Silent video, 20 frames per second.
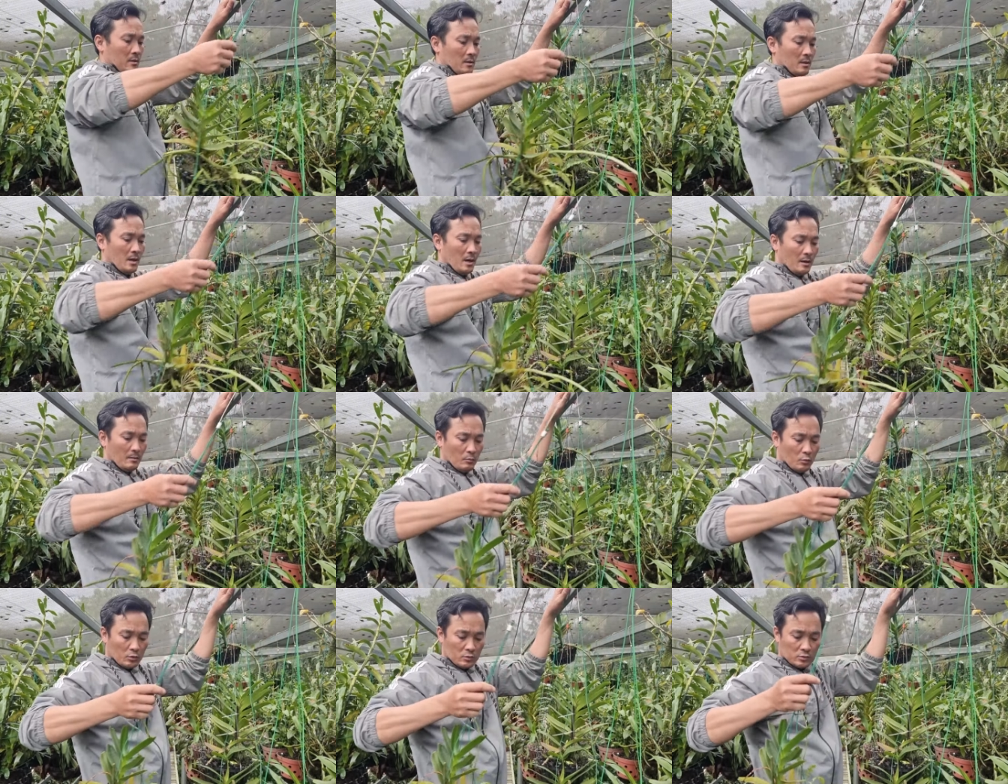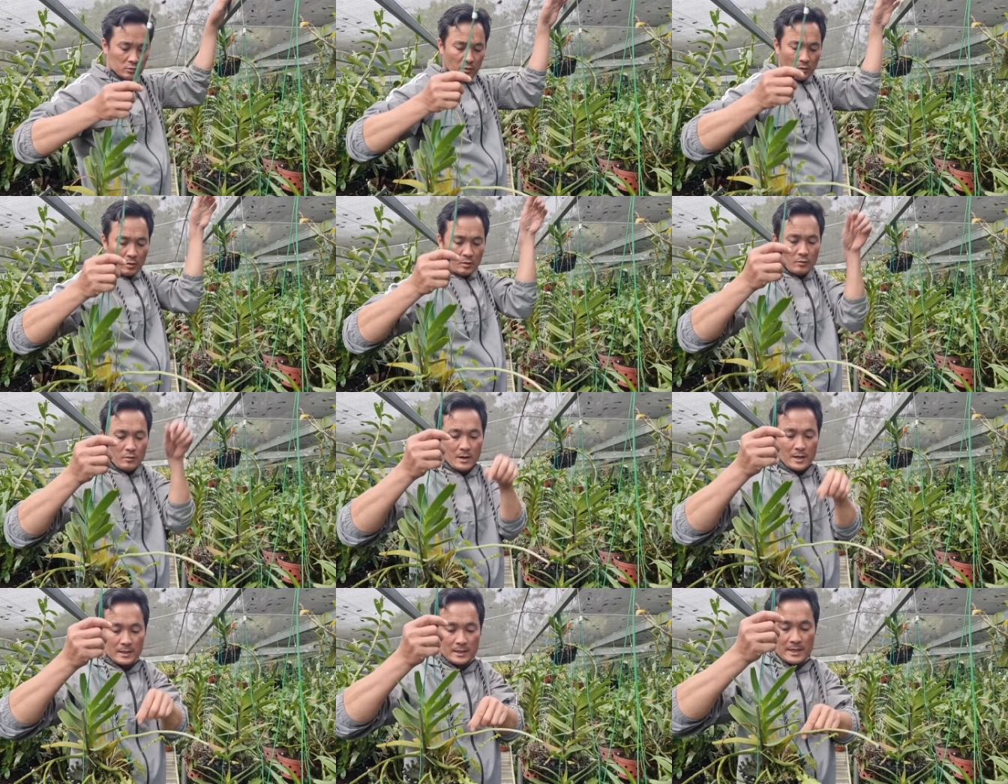Đây một giò
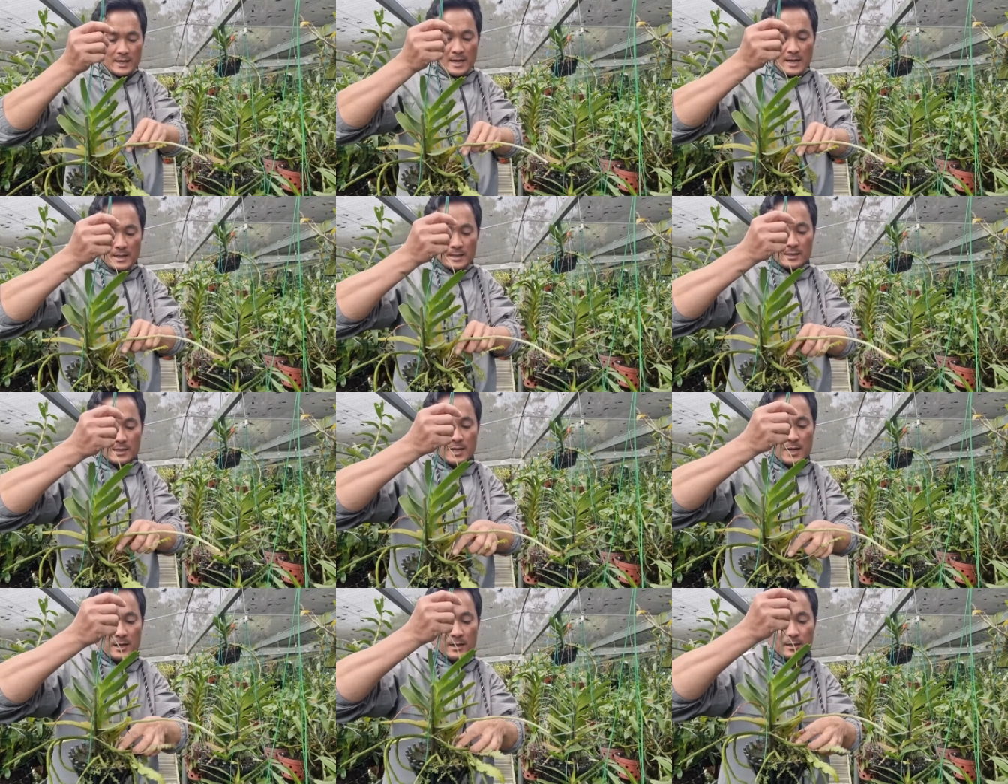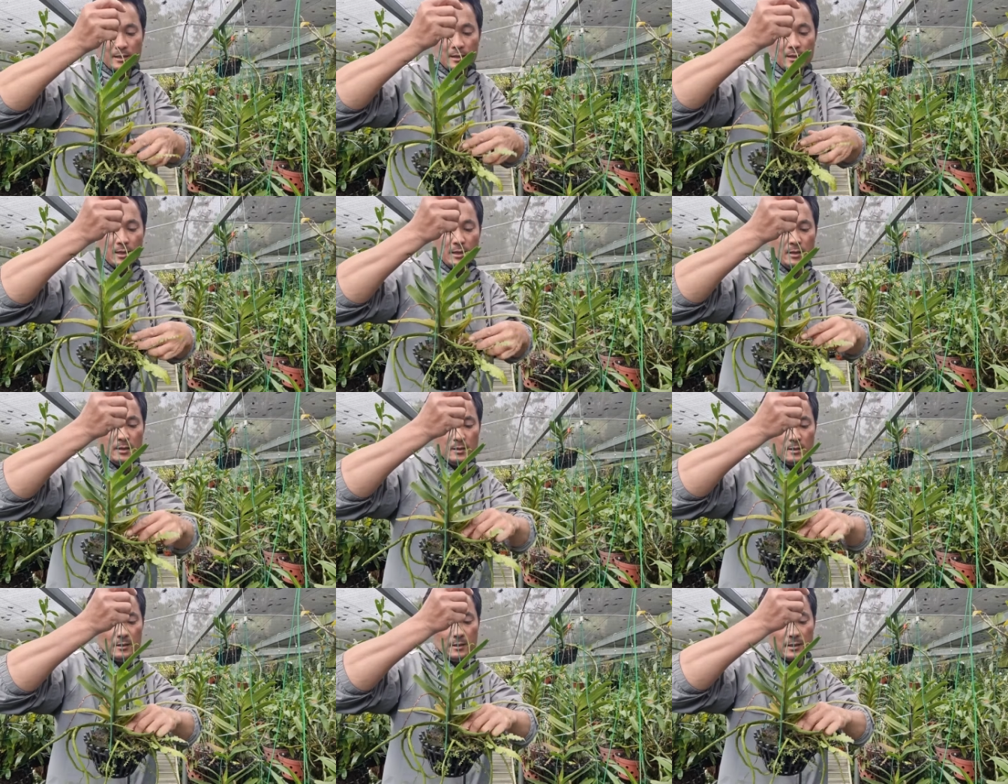hoàng nhạn tháng tư
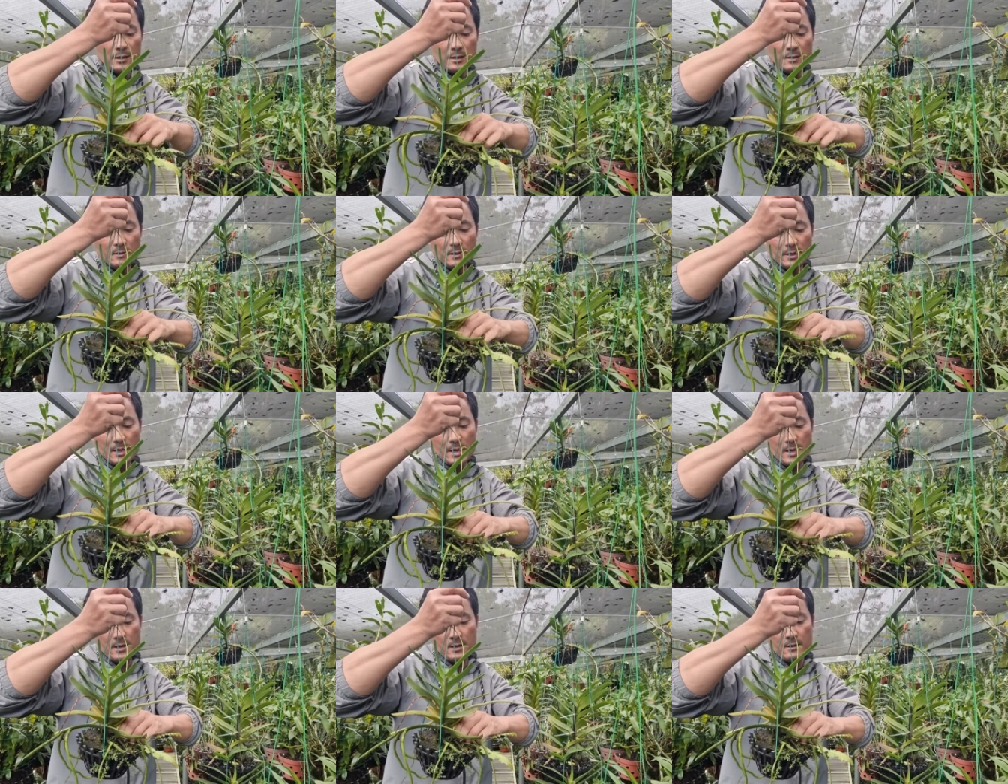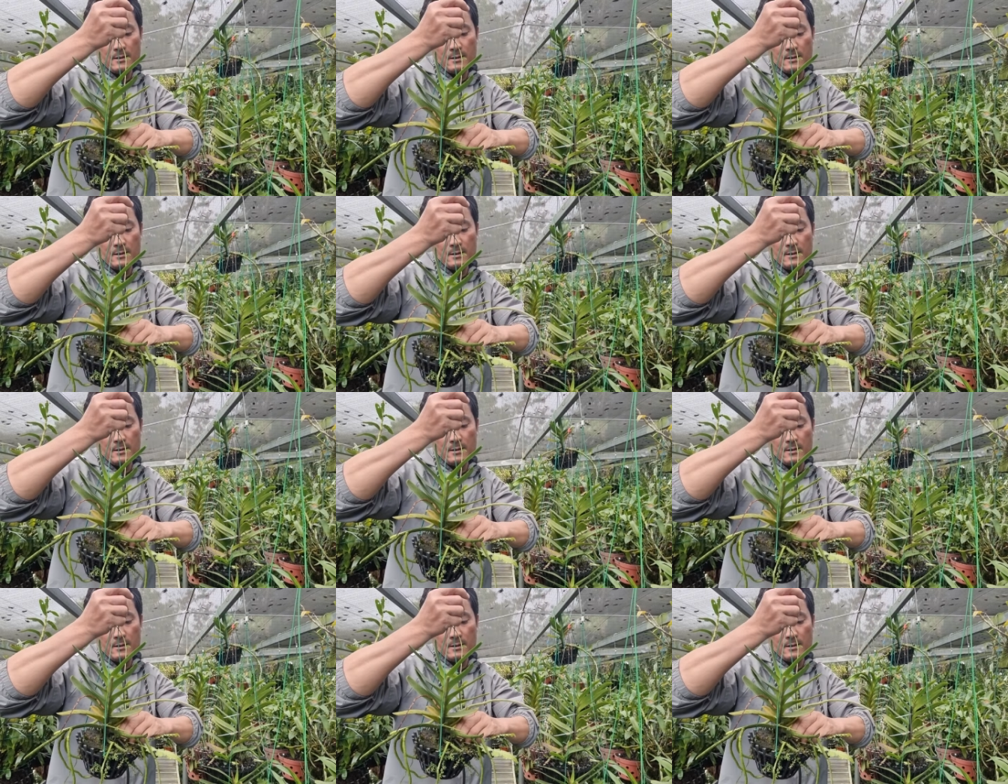nha các bác nha